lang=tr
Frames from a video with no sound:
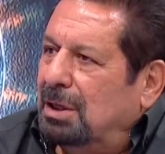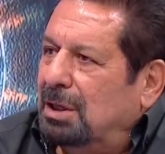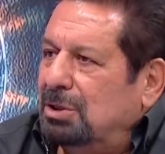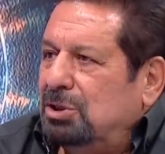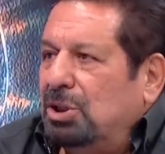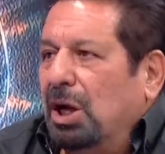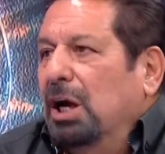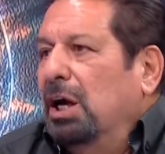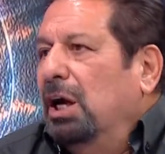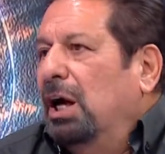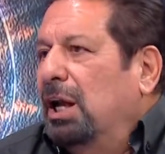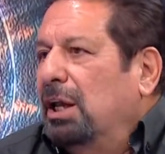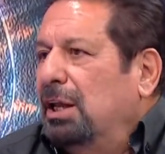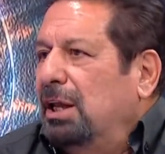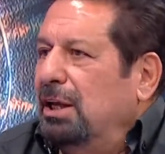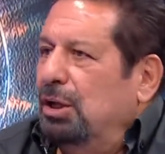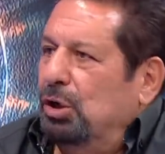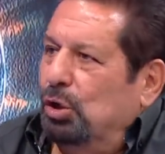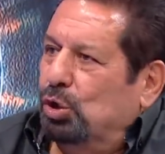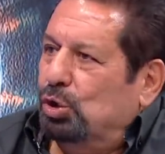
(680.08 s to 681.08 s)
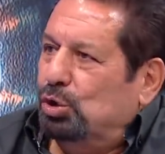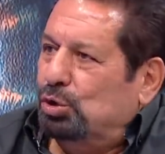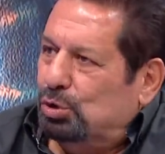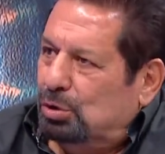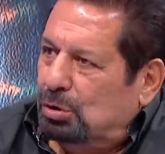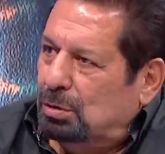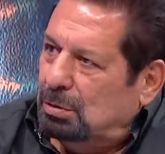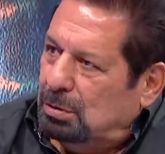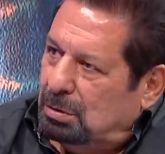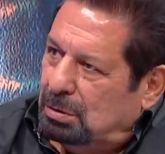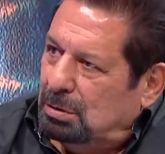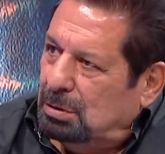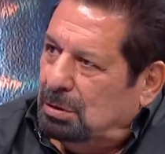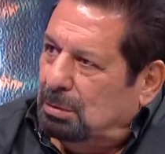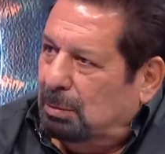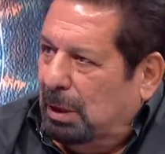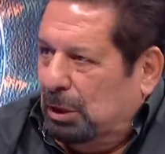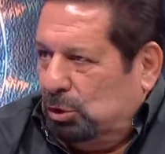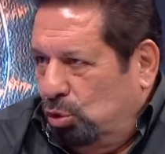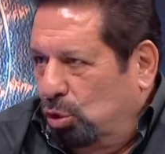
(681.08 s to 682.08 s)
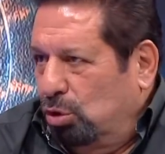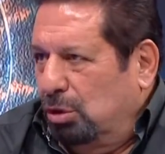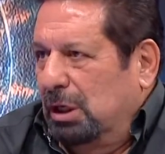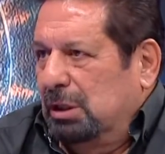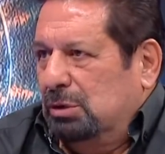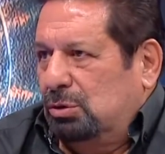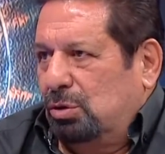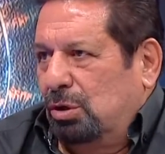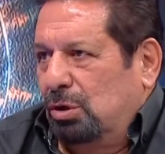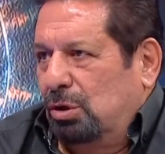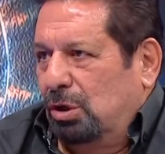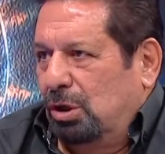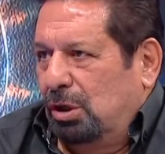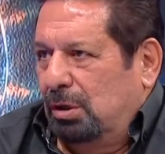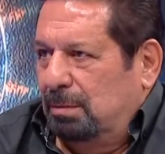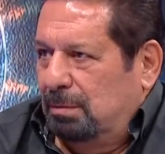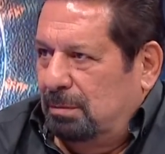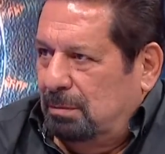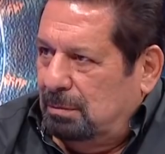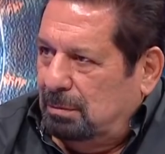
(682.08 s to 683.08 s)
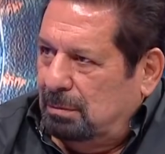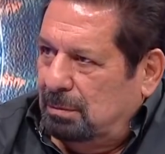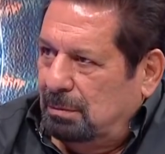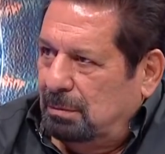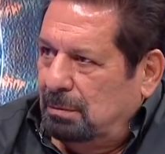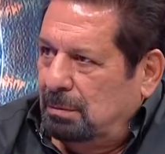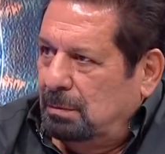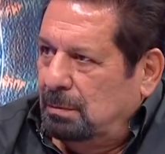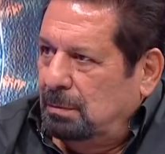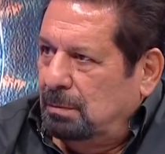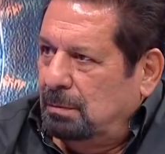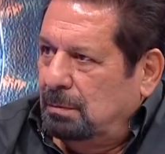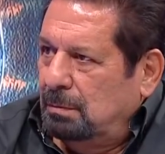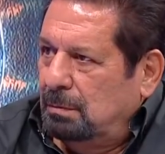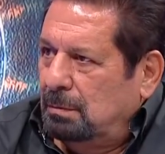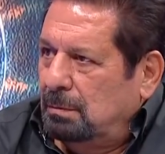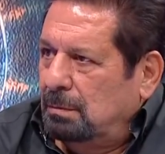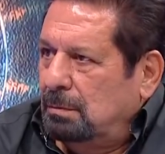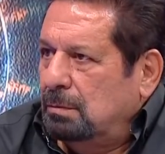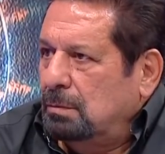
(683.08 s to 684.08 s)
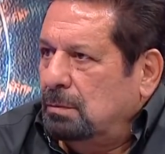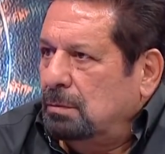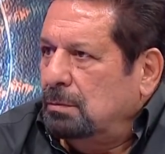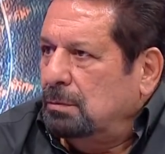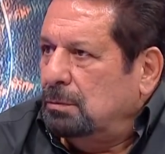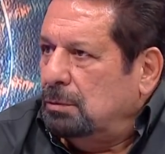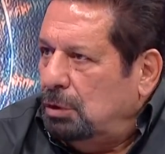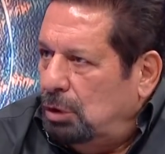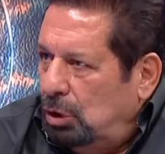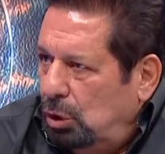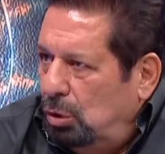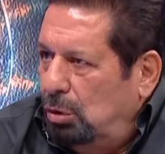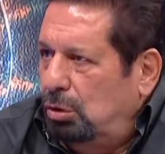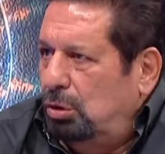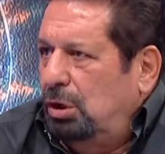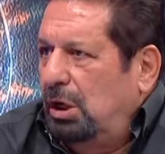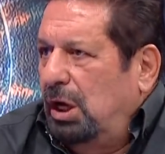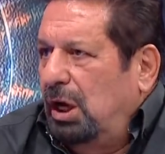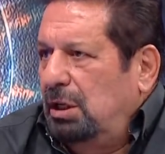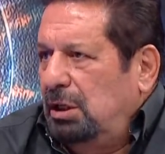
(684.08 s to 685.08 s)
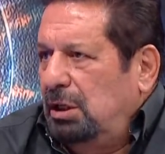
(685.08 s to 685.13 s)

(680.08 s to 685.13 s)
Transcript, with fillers: Sangare'den iyi olur. Bak çok net söylüyorum. İlginç. İyi olur ya